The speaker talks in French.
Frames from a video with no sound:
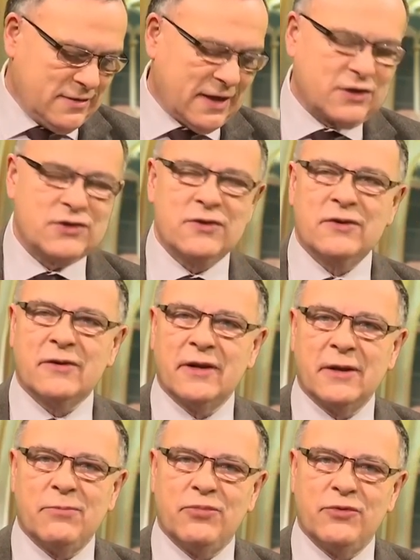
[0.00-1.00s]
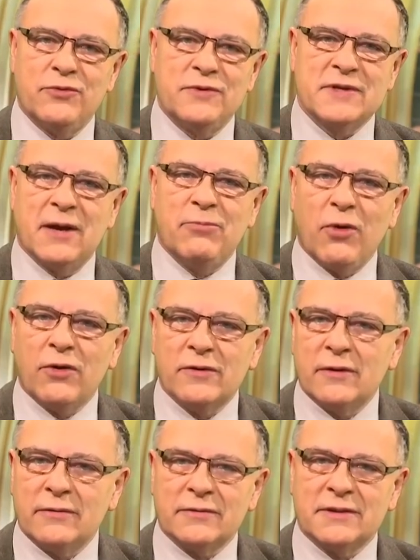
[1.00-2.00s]
acteurs les plus
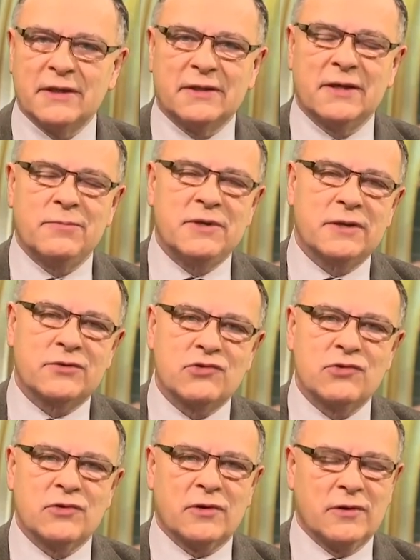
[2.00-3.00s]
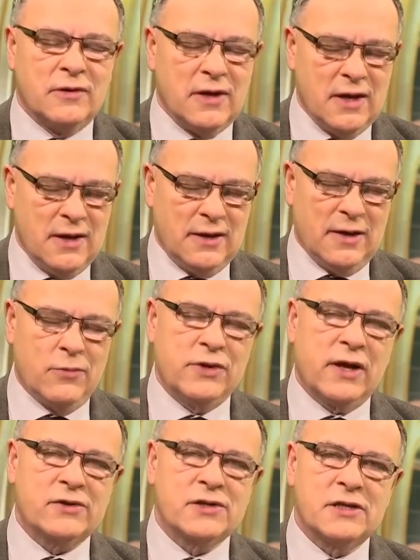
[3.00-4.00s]
importants, c'était bien sûr la
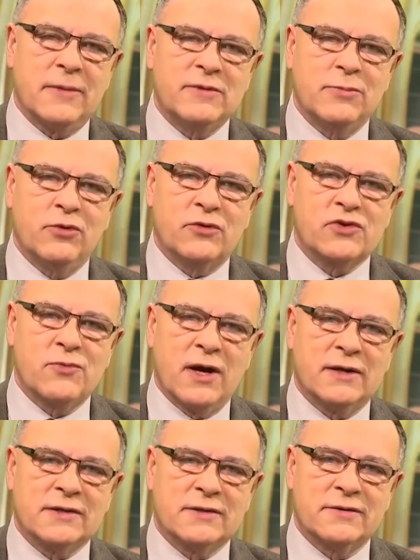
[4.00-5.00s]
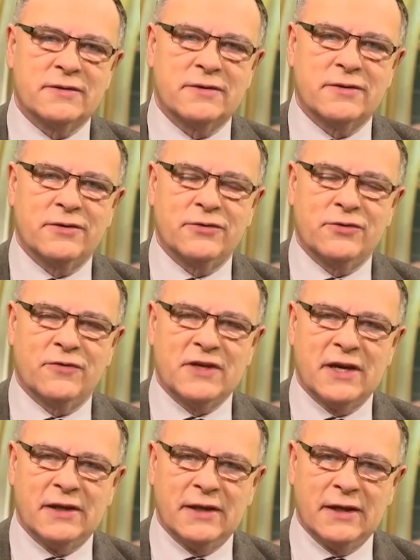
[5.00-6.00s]
monarchie habsbourgeoise de
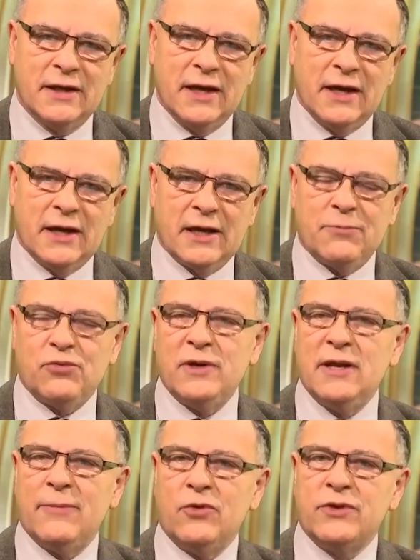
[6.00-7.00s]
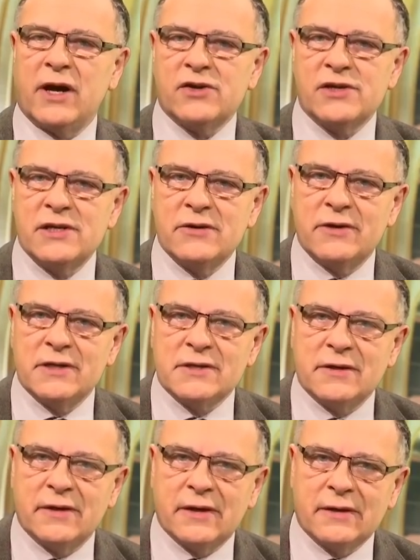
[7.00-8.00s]
Vienne et puis la monarchie
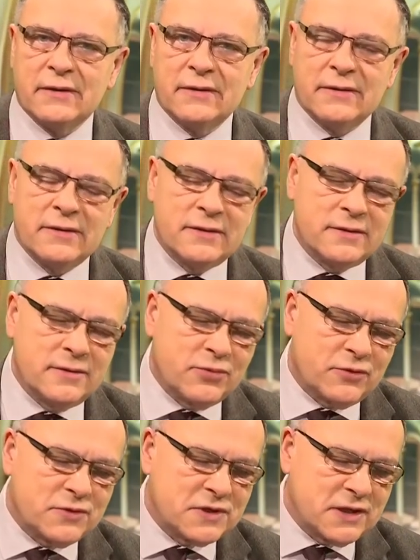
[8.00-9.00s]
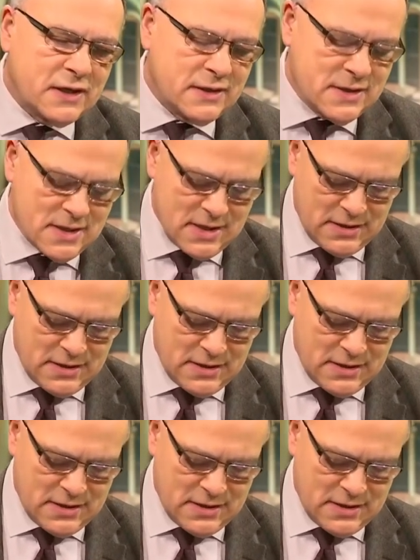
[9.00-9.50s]
Hohenzollern euh, prussienne